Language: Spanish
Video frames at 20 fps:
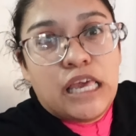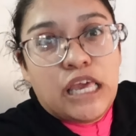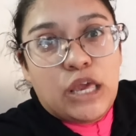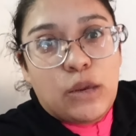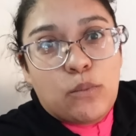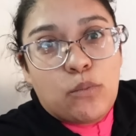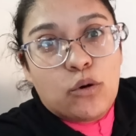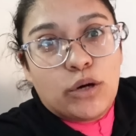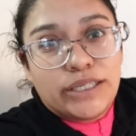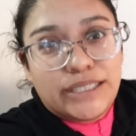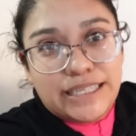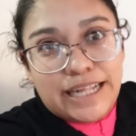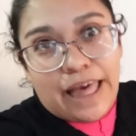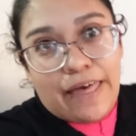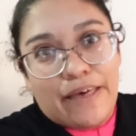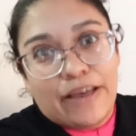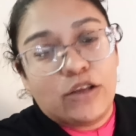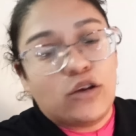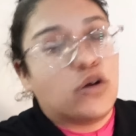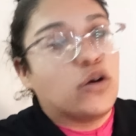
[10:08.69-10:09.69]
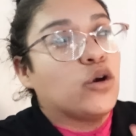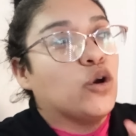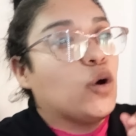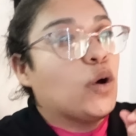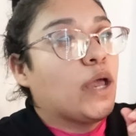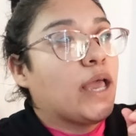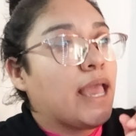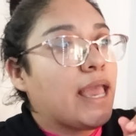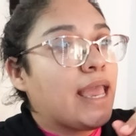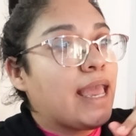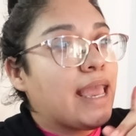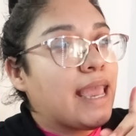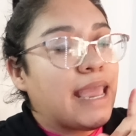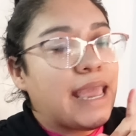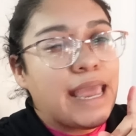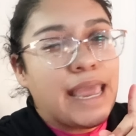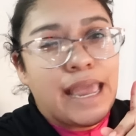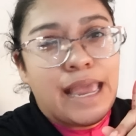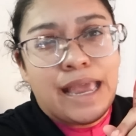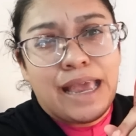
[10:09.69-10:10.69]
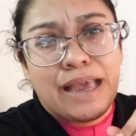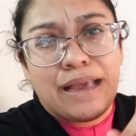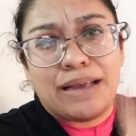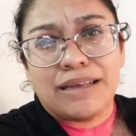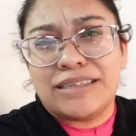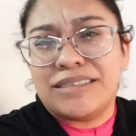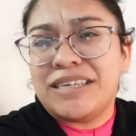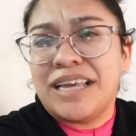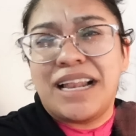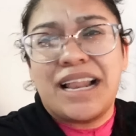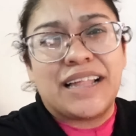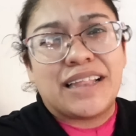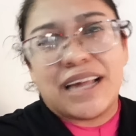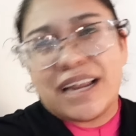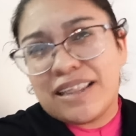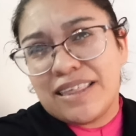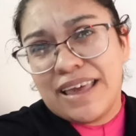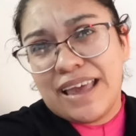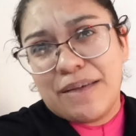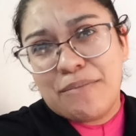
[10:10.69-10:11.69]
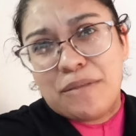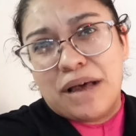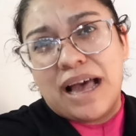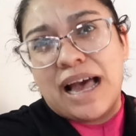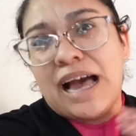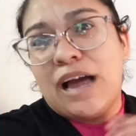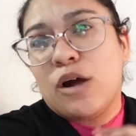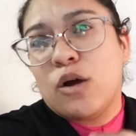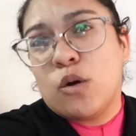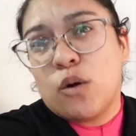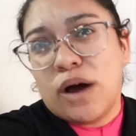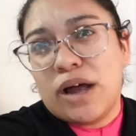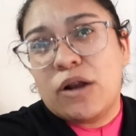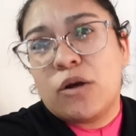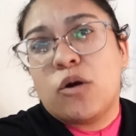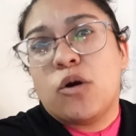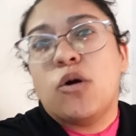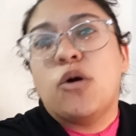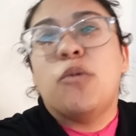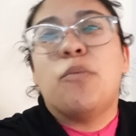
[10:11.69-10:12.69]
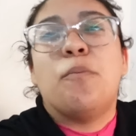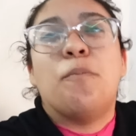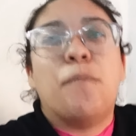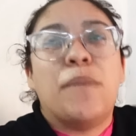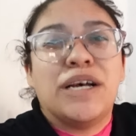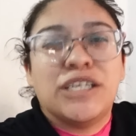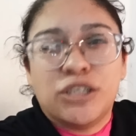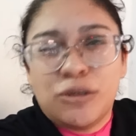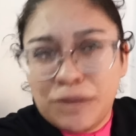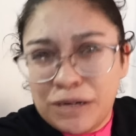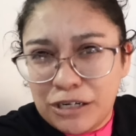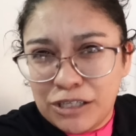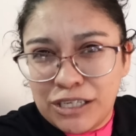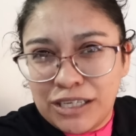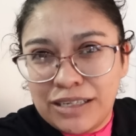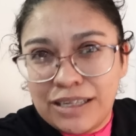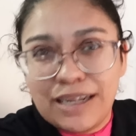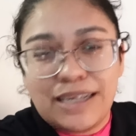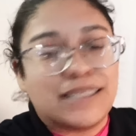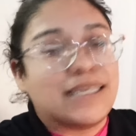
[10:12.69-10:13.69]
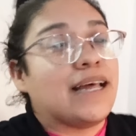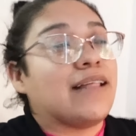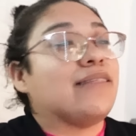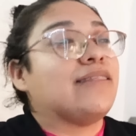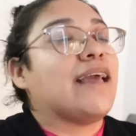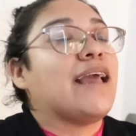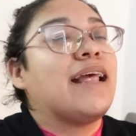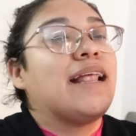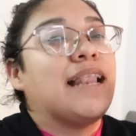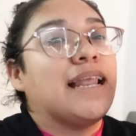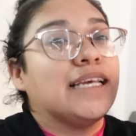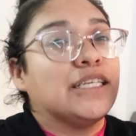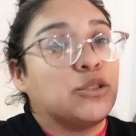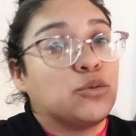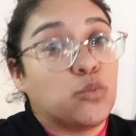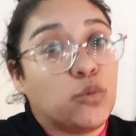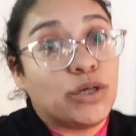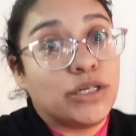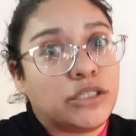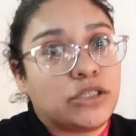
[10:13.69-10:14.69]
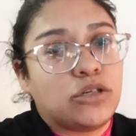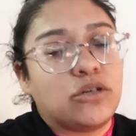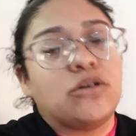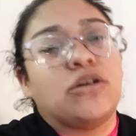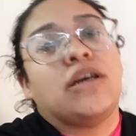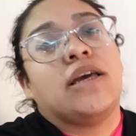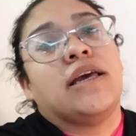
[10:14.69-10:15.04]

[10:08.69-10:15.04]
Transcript: Y pues nada, yo creo que eh, si en la tarde hago algo más o menos interesante, les muestro.